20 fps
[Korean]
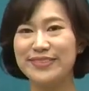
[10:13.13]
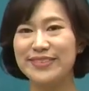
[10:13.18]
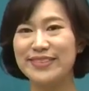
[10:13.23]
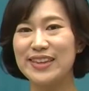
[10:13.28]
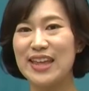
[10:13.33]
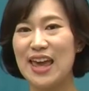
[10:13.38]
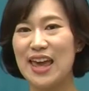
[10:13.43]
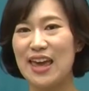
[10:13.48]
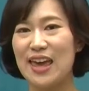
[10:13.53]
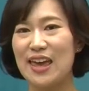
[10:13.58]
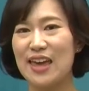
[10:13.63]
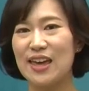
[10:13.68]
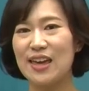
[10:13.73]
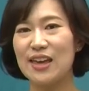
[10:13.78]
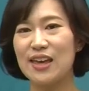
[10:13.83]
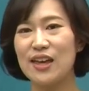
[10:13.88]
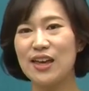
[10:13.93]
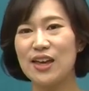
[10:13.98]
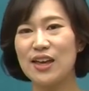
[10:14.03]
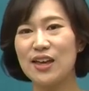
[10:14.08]
네,
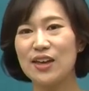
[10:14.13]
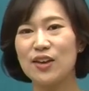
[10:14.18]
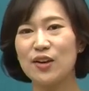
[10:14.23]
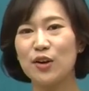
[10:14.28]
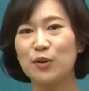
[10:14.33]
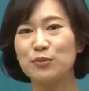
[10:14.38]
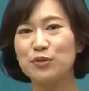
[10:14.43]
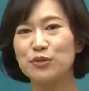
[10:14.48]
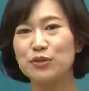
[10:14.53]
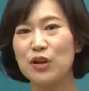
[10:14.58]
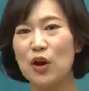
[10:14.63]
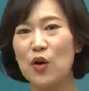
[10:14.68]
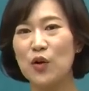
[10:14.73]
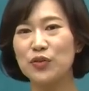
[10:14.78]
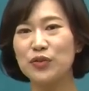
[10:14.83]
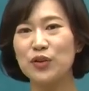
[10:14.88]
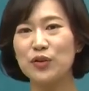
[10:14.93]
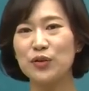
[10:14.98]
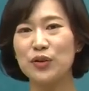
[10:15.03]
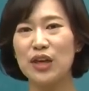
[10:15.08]
여러분
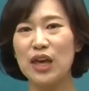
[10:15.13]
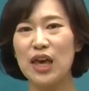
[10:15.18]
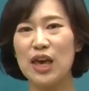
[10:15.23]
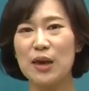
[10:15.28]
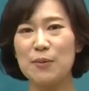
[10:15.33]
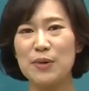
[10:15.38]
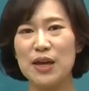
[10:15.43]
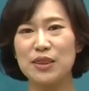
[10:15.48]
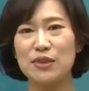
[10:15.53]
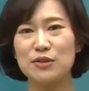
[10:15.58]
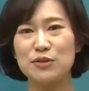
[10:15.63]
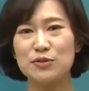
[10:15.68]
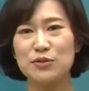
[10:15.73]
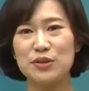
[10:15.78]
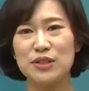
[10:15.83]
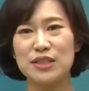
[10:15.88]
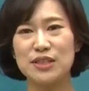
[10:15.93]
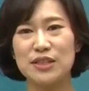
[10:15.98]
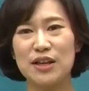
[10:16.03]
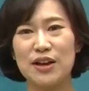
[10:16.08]
어떻게 만들 수
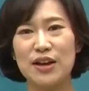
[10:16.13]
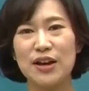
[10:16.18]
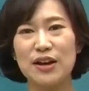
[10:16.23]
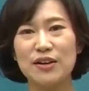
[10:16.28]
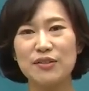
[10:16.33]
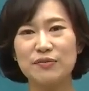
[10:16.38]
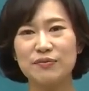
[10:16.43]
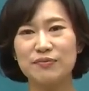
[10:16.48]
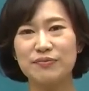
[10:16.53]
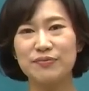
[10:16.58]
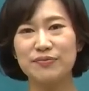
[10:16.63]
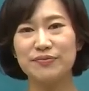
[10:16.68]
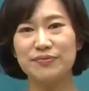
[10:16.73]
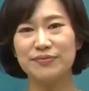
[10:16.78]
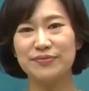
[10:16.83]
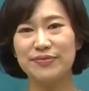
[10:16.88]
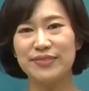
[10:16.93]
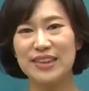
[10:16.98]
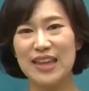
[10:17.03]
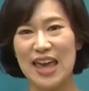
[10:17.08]
있어요?
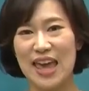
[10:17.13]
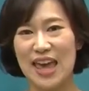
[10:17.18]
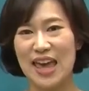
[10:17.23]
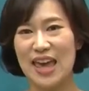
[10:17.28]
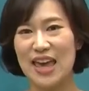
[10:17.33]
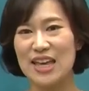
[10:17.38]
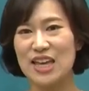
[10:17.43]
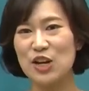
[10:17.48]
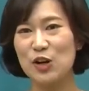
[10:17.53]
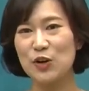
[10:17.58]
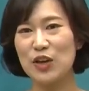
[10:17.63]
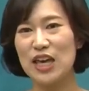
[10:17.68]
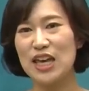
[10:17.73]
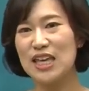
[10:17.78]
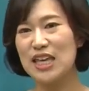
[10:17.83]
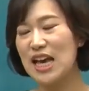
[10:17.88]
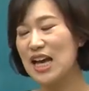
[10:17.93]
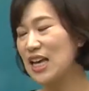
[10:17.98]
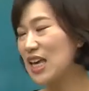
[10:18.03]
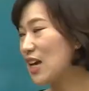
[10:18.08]
네, 이렇게
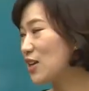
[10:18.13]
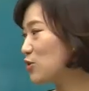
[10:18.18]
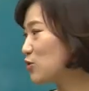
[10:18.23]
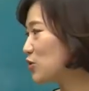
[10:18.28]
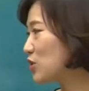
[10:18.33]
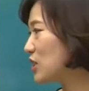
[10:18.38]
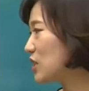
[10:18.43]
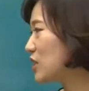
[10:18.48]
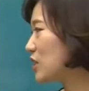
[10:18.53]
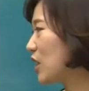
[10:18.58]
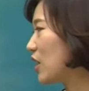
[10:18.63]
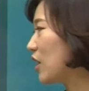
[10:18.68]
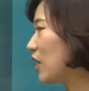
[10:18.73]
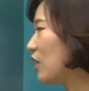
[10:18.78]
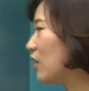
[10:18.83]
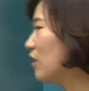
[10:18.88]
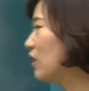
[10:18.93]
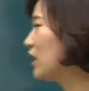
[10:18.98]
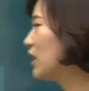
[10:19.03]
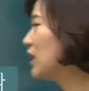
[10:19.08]
이야기할 수 있어요.
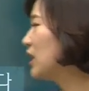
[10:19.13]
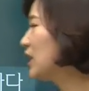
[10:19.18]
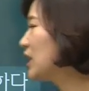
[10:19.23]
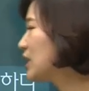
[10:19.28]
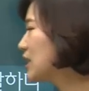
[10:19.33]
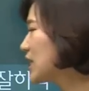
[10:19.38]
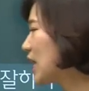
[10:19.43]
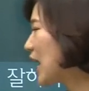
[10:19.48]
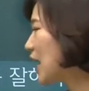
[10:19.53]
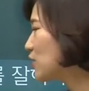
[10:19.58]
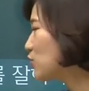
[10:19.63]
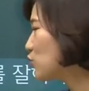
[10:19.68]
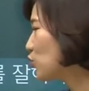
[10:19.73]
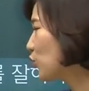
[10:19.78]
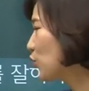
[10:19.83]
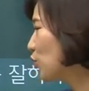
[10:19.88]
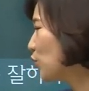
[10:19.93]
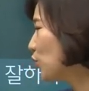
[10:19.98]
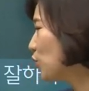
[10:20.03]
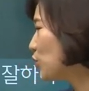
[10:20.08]

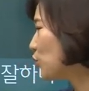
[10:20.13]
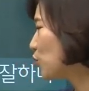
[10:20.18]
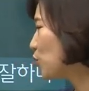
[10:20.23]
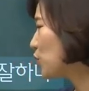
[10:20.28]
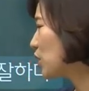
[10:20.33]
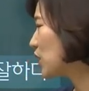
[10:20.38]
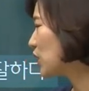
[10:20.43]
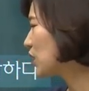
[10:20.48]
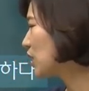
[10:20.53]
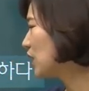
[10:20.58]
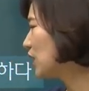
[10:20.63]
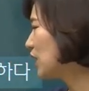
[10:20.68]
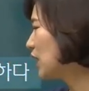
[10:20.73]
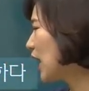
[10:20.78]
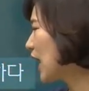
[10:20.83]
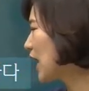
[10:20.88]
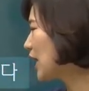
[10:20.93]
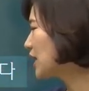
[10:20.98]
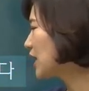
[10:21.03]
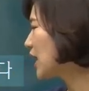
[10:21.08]
자주 요리를
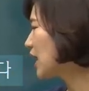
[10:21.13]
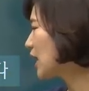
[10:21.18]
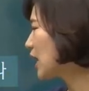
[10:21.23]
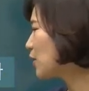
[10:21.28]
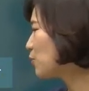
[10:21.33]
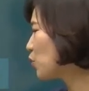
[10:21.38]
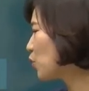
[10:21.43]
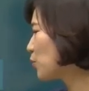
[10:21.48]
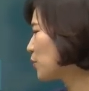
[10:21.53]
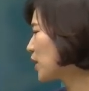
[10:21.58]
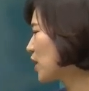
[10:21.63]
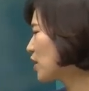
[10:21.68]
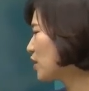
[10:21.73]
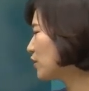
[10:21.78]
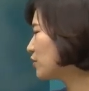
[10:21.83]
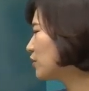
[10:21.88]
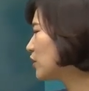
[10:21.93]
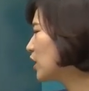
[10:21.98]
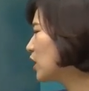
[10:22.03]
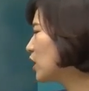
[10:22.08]
하다가
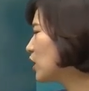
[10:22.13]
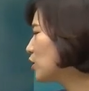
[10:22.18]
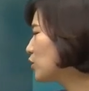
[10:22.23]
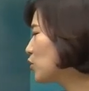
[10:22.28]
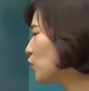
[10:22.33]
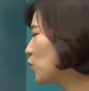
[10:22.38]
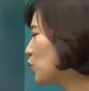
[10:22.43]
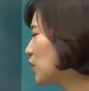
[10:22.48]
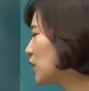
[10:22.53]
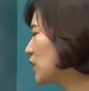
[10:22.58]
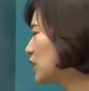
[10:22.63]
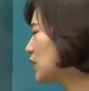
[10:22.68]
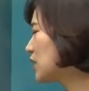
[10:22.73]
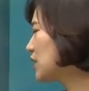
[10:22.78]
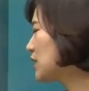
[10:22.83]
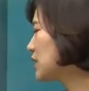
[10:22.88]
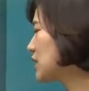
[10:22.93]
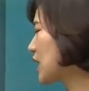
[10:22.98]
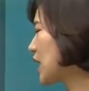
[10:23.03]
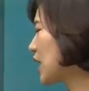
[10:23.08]
보면
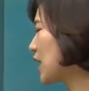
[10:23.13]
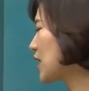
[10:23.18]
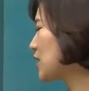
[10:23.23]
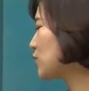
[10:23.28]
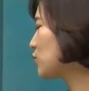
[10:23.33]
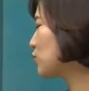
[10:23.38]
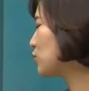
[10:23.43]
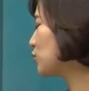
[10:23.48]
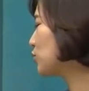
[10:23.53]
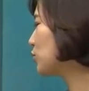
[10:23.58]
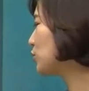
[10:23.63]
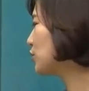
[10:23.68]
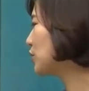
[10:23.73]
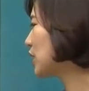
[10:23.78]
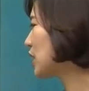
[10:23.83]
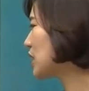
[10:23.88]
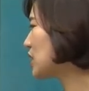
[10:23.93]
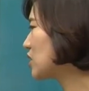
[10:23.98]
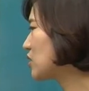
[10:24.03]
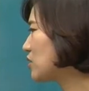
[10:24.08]
요리를 잘할 수
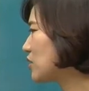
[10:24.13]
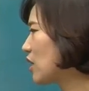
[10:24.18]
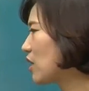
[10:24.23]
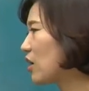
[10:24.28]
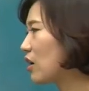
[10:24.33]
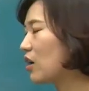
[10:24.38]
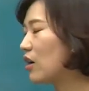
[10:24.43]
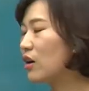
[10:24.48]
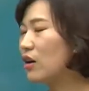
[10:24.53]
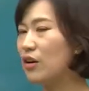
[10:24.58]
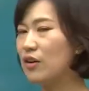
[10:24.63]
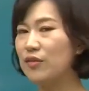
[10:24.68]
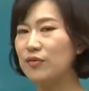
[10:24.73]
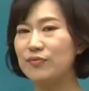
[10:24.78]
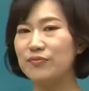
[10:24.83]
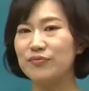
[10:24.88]
있어요.